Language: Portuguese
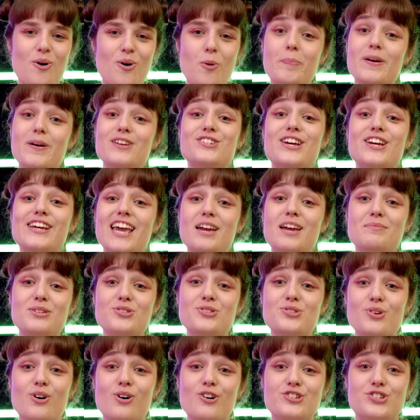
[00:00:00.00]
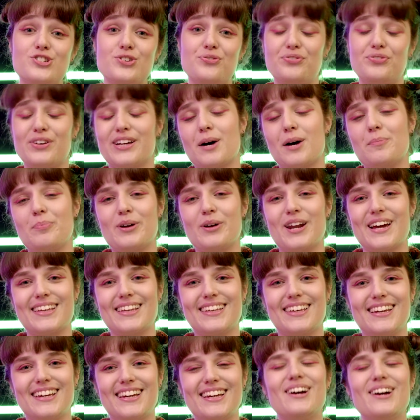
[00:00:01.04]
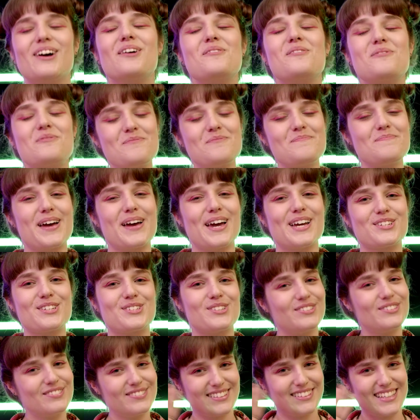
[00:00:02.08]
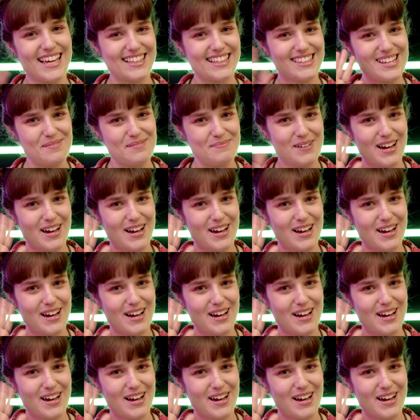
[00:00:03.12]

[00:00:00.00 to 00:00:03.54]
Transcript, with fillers: O PG Games de hoje fica por aqui. Um beijo e até